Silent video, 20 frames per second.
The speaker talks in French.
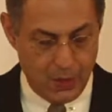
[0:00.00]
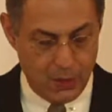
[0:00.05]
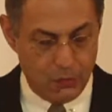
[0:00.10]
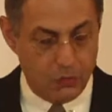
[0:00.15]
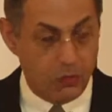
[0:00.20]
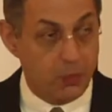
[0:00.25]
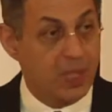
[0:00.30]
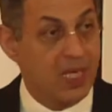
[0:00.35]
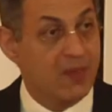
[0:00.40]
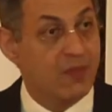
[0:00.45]

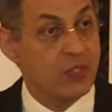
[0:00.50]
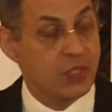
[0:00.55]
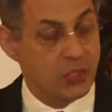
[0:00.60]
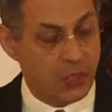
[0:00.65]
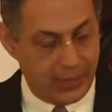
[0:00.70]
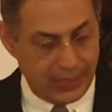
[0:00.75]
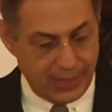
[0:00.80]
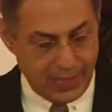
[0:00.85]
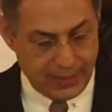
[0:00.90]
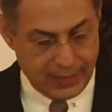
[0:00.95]
Vous menez vos
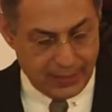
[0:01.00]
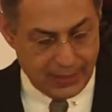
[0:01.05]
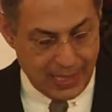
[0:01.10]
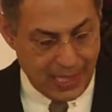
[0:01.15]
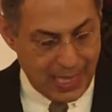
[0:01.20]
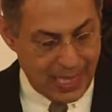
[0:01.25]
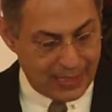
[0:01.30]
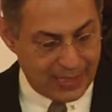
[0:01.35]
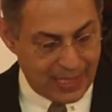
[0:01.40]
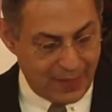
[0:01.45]
enquêtes
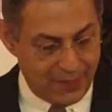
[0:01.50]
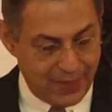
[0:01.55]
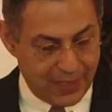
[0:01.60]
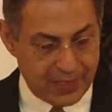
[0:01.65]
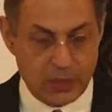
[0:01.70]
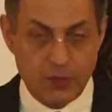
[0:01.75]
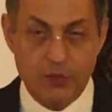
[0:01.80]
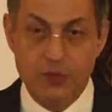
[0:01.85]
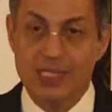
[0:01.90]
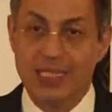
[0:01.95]
à travers ce
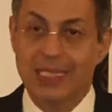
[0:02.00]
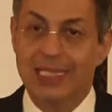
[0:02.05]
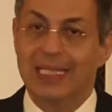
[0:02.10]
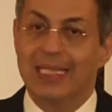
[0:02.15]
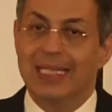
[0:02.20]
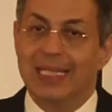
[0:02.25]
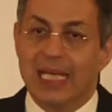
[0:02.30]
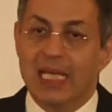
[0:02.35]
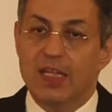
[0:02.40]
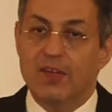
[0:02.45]
que vous
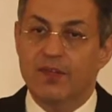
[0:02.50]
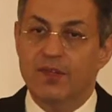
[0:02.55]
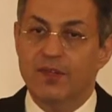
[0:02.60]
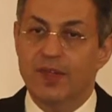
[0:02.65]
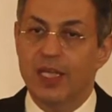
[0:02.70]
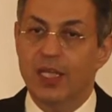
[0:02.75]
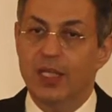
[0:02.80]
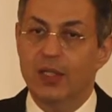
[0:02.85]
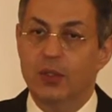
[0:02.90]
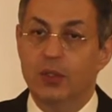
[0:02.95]

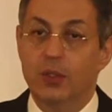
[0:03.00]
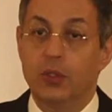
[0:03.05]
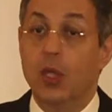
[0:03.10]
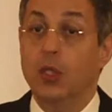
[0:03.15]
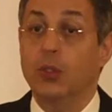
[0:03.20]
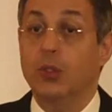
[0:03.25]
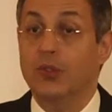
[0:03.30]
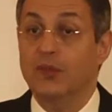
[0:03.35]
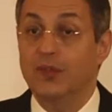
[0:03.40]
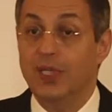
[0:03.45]
qualifiez
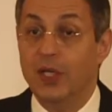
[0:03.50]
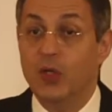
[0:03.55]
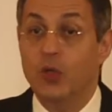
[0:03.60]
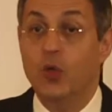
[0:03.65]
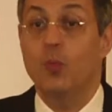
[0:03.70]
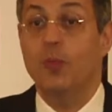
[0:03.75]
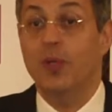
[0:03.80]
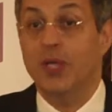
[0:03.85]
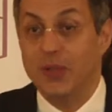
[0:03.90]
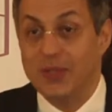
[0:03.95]
d'entretien
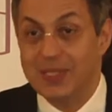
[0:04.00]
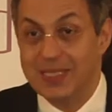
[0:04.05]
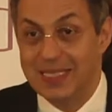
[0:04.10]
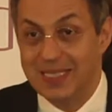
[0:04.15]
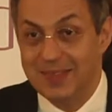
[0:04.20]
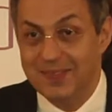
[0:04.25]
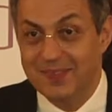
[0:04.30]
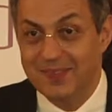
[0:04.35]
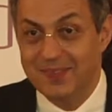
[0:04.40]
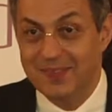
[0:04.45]

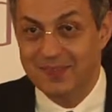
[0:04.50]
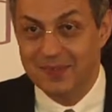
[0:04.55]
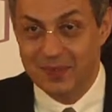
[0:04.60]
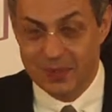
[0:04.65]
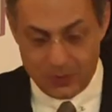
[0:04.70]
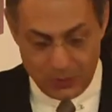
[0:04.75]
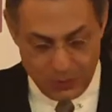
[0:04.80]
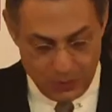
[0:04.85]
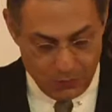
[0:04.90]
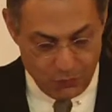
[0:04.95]
compréhensif,
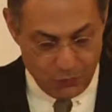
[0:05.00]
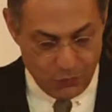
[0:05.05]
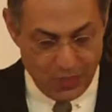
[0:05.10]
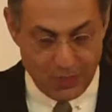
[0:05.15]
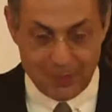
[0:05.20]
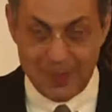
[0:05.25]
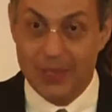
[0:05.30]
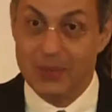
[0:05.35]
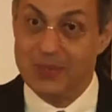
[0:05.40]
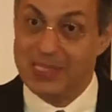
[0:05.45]
que vous voudrez
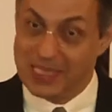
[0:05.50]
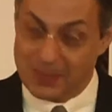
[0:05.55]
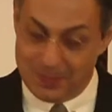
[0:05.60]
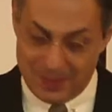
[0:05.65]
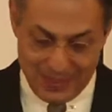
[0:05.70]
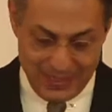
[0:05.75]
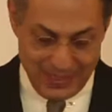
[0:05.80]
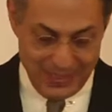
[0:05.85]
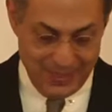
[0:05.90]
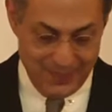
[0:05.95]
bien nous
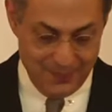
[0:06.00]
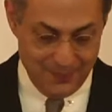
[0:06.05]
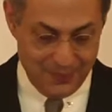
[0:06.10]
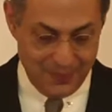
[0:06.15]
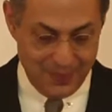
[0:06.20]
expliquer,